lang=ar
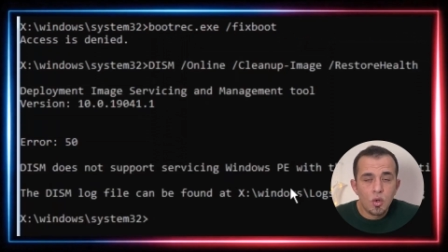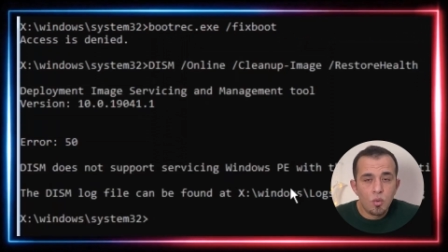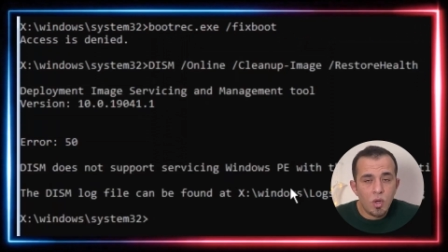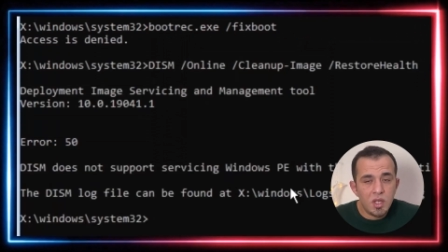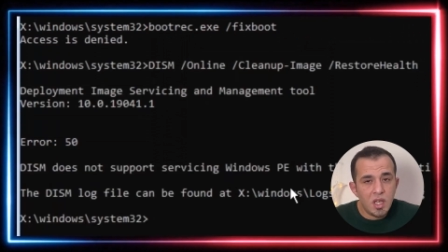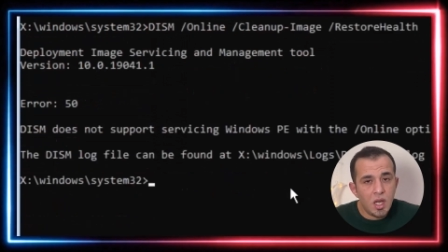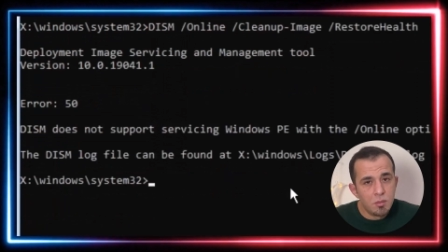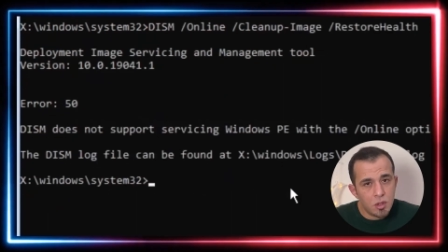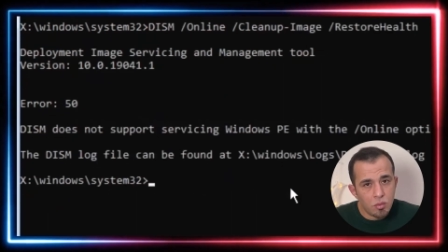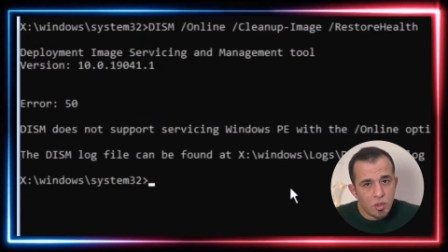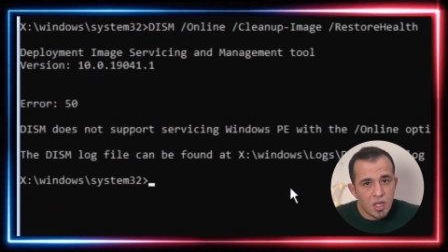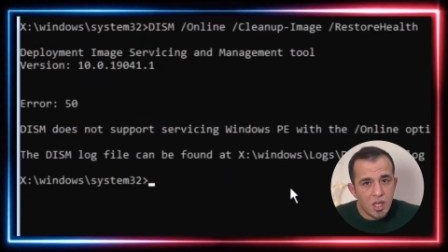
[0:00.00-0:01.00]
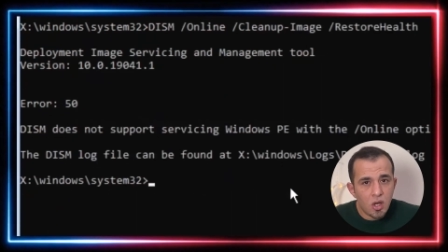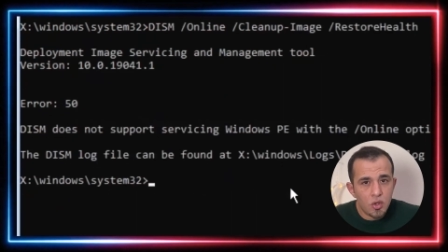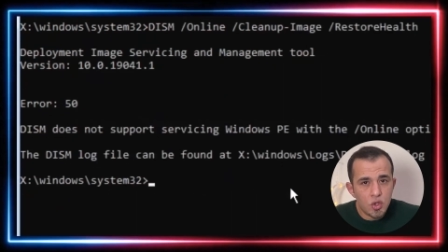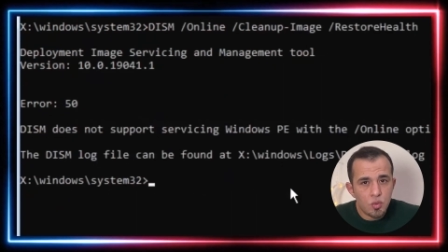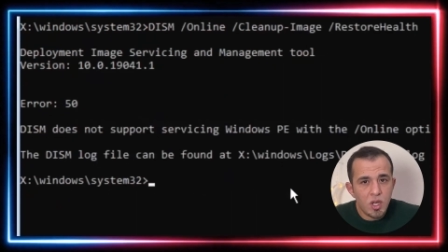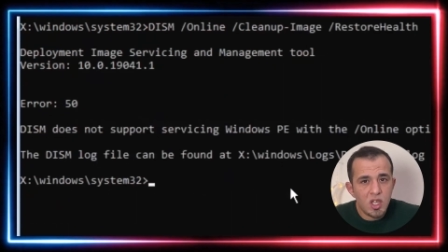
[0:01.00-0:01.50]
وهذا الأمر ممكن ياخذ
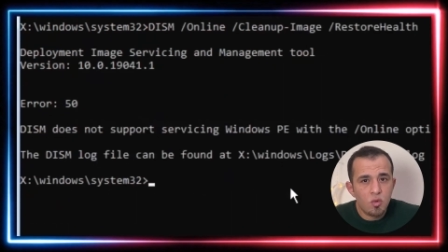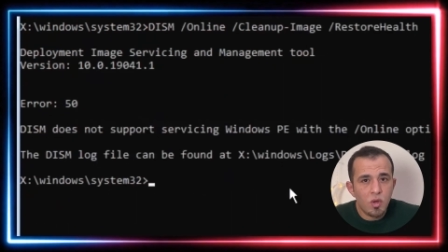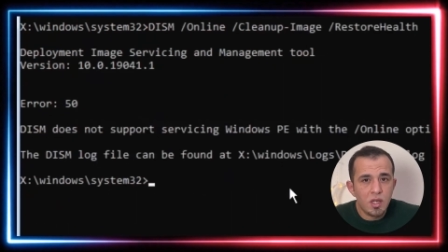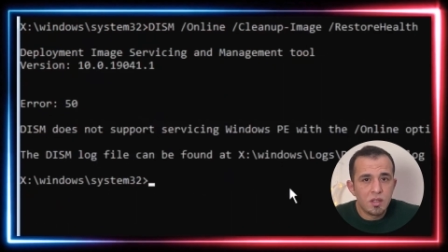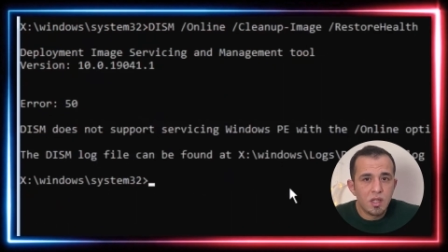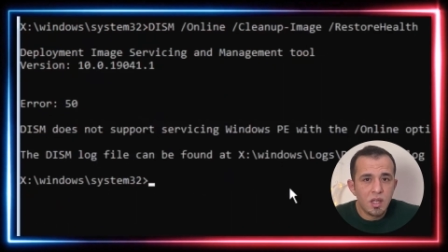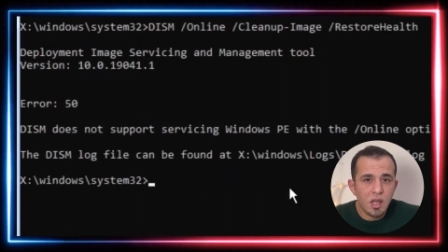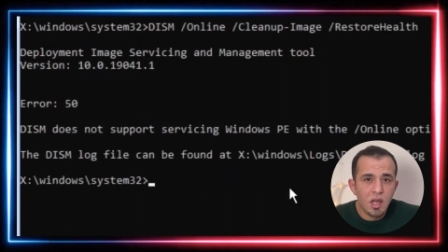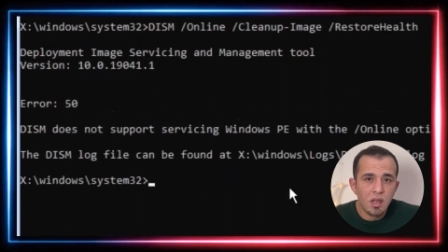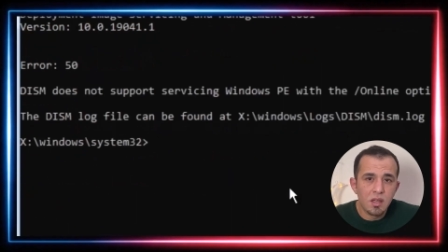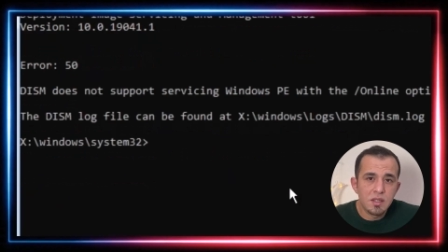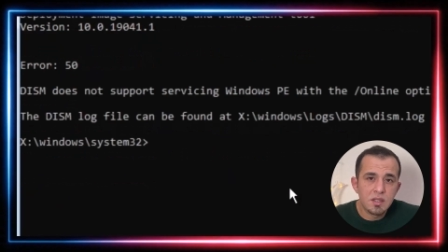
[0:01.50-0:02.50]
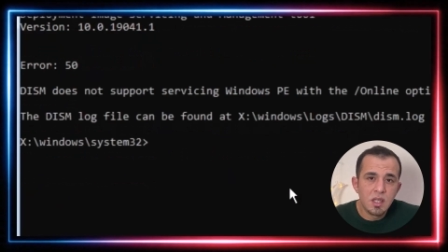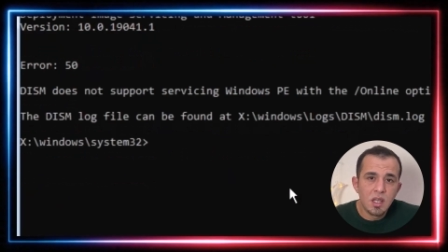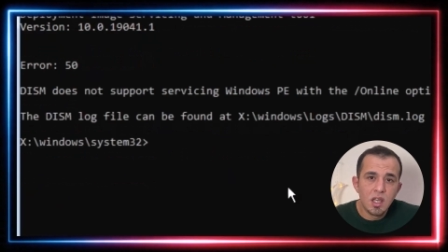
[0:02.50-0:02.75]
شوية وقت ليخلص